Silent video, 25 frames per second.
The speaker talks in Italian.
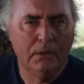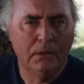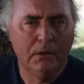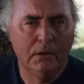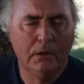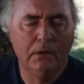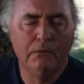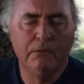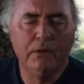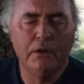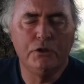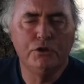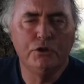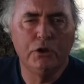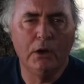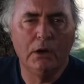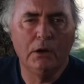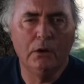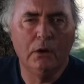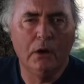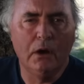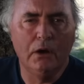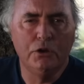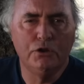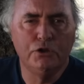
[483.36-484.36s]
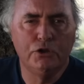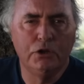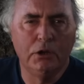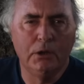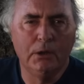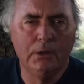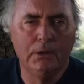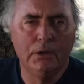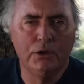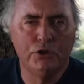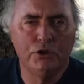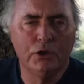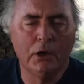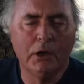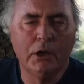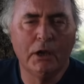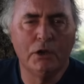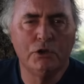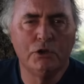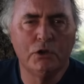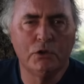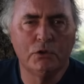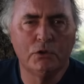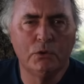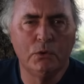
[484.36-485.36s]
Il Vangelo oggi dice che
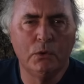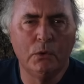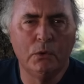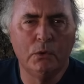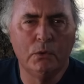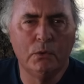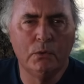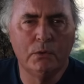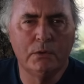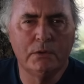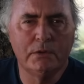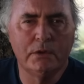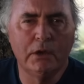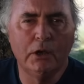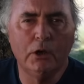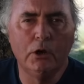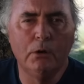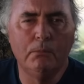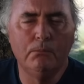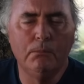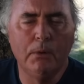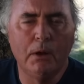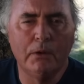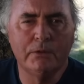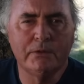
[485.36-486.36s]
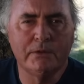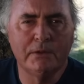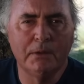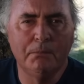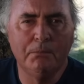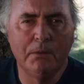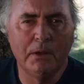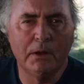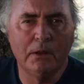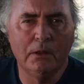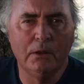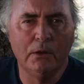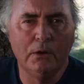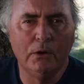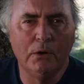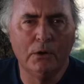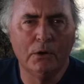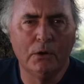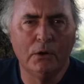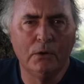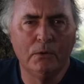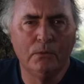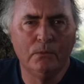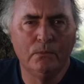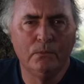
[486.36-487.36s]
Gesù si commosse per
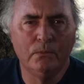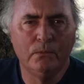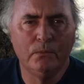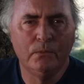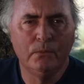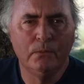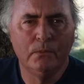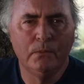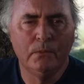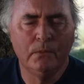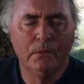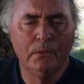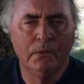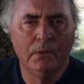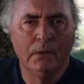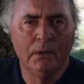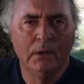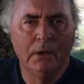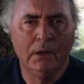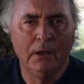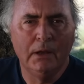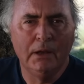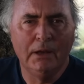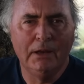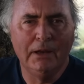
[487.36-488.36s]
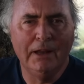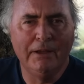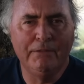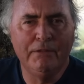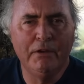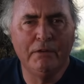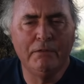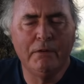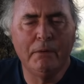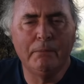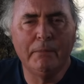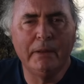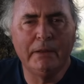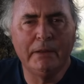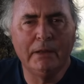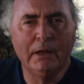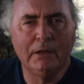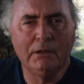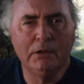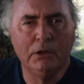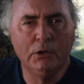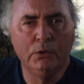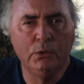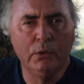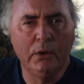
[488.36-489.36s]
loro. Li aveva
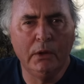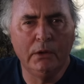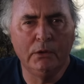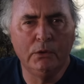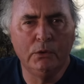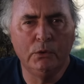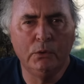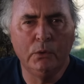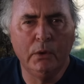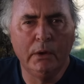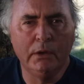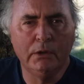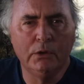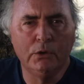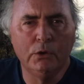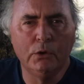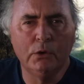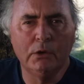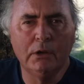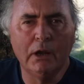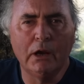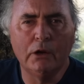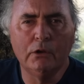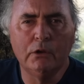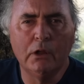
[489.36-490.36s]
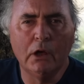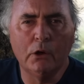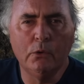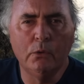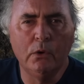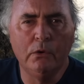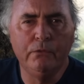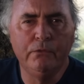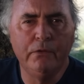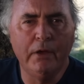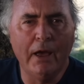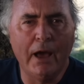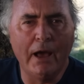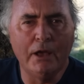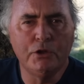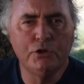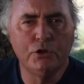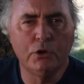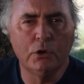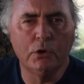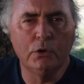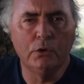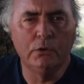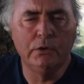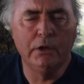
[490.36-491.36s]
mandati due a due, tornano da quel
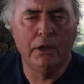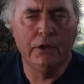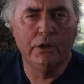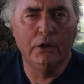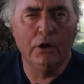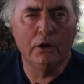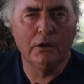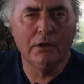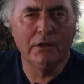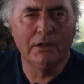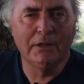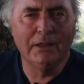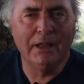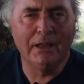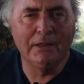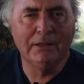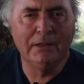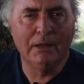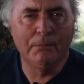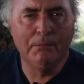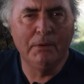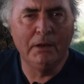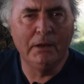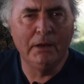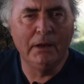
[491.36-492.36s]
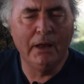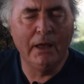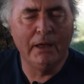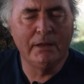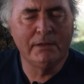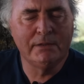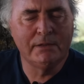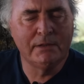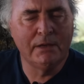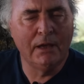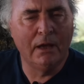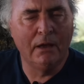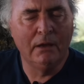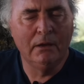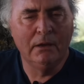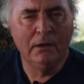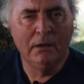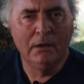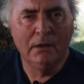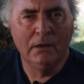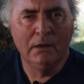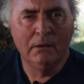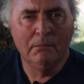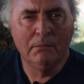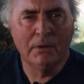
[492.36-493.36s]
viaggio con negli occhi tanta bellezza,
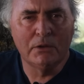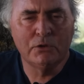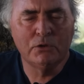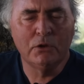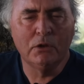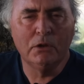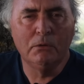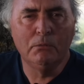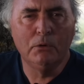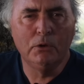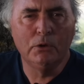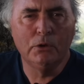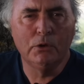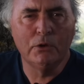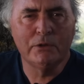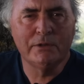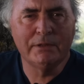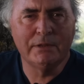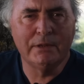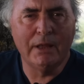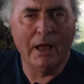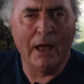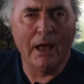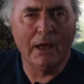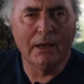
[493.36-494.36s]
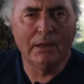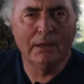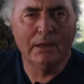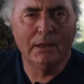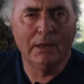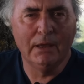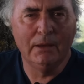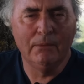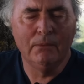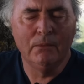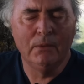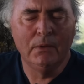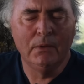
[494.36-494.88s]
ma sono molto stanchi